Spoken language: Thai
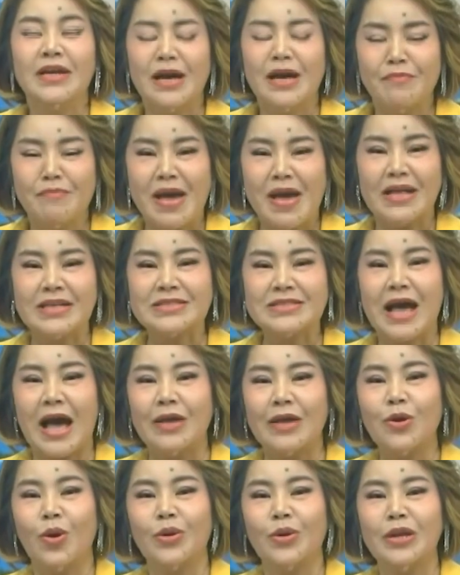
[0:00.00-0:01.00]
เดือนเม
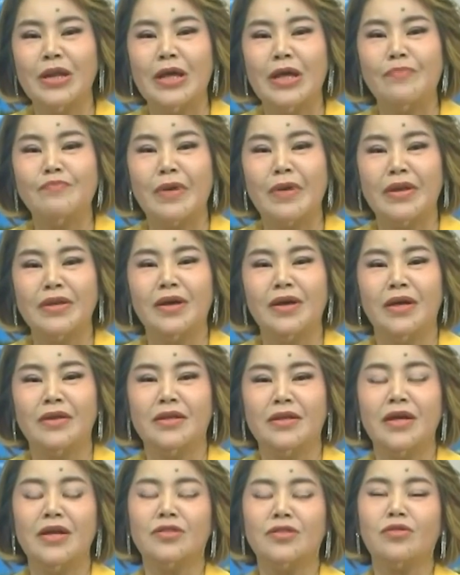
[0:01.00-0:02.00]
ษายน นี้เป็นเดือน
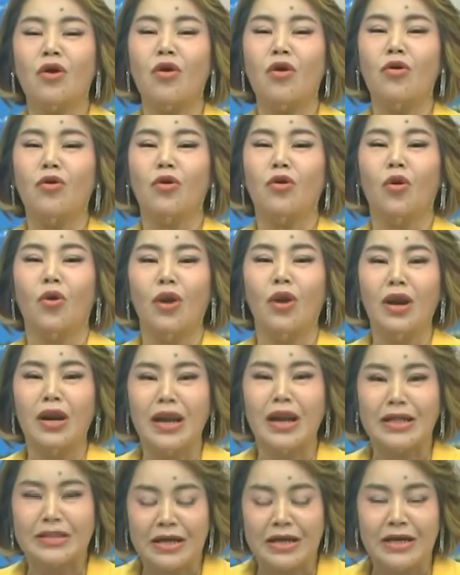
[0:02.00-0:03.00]
ที่ต้องลุ้น
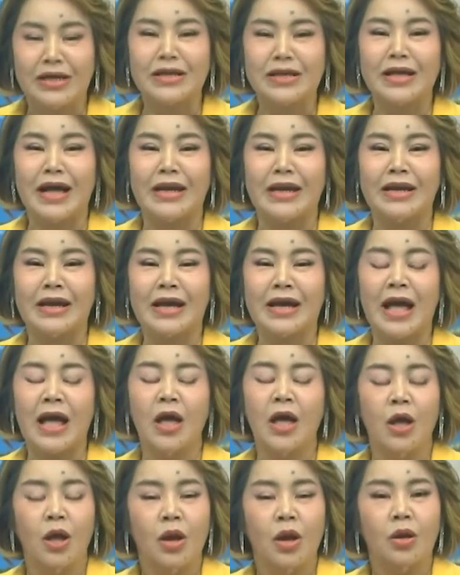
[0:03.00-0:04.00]
ระทึกกันนะคะ
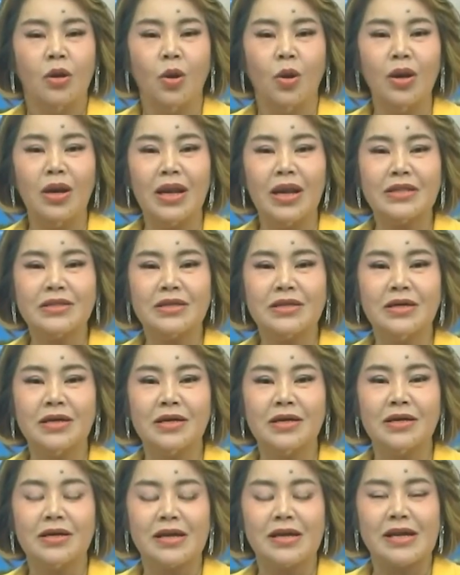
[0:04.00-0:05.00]
ลุ้นระทึ
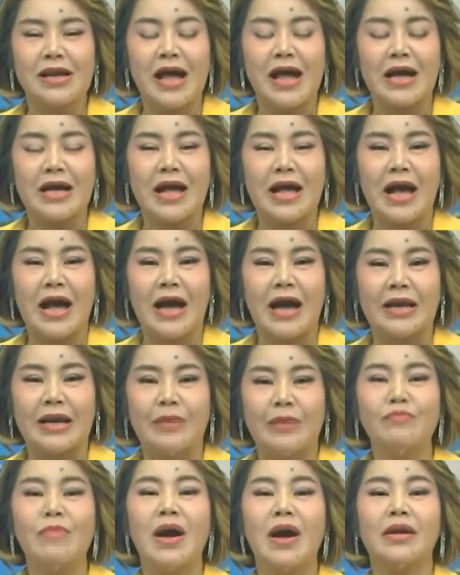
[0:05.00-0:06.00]
กราคา
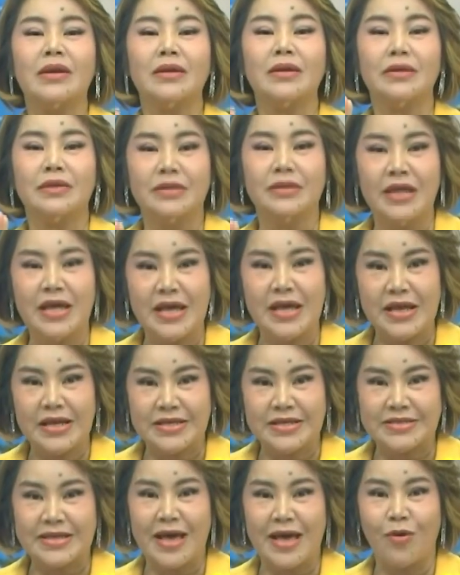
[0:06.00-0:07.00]
น้ำมันดี
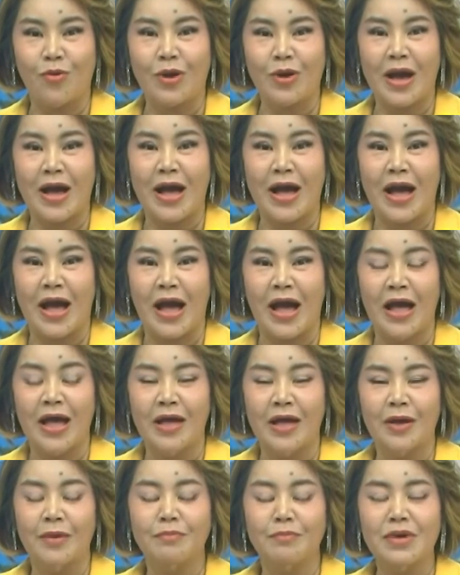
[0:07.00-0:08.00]
เซลค่ะ
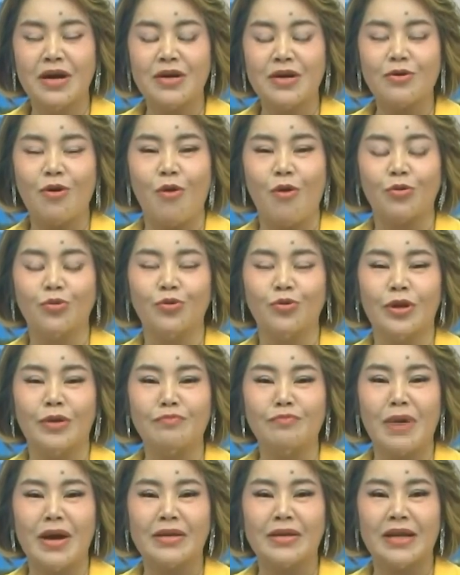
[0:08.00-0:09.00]
เมื่อกองทุน
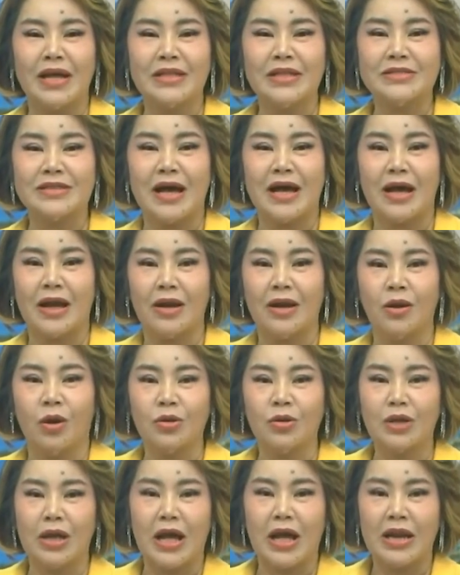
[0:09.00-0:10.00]
น้ำมันนั้นจะล
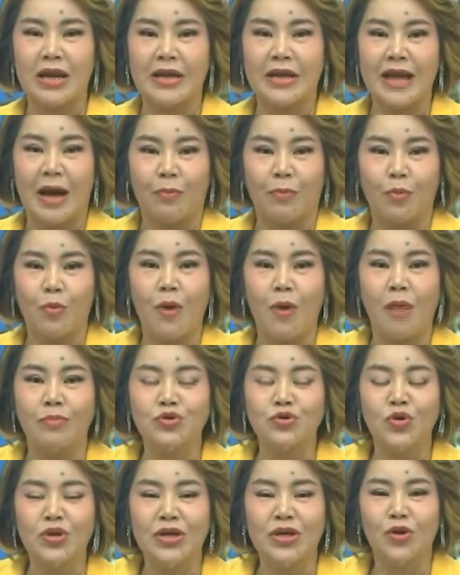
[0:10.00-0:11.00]
ดระดับความ
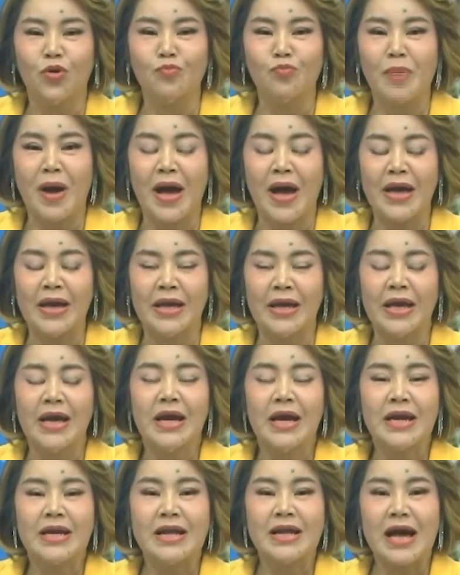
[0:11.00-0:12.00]
ช่วยเหลือลงไป
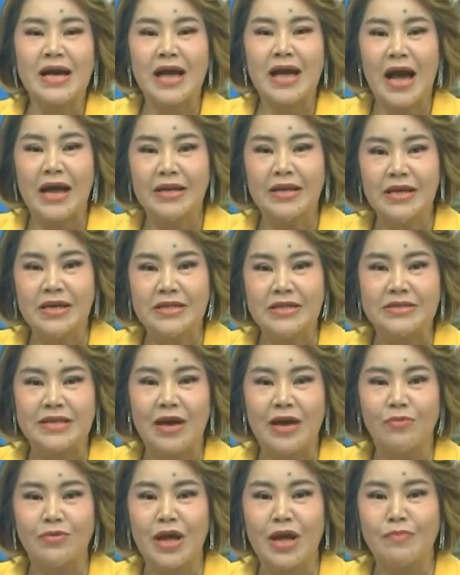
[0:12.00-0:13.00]
ราคาดีเซ
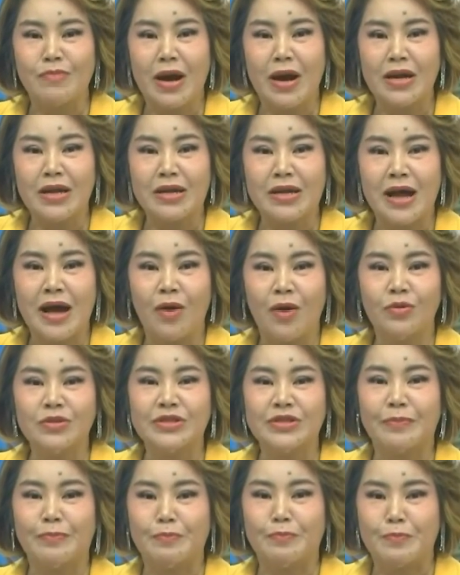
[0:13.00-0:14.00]
ลในบ้านเรา
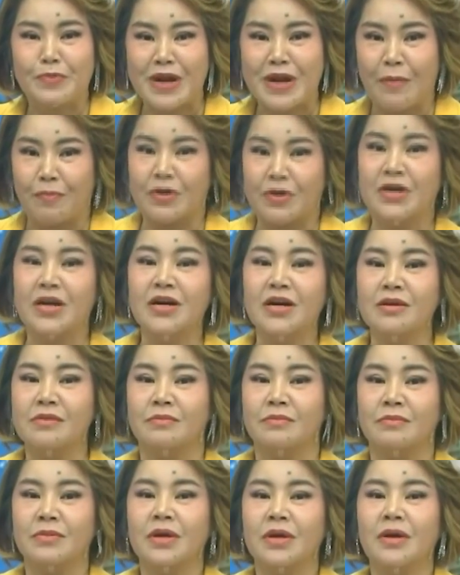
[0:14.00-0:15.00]
จะปรับขึ้น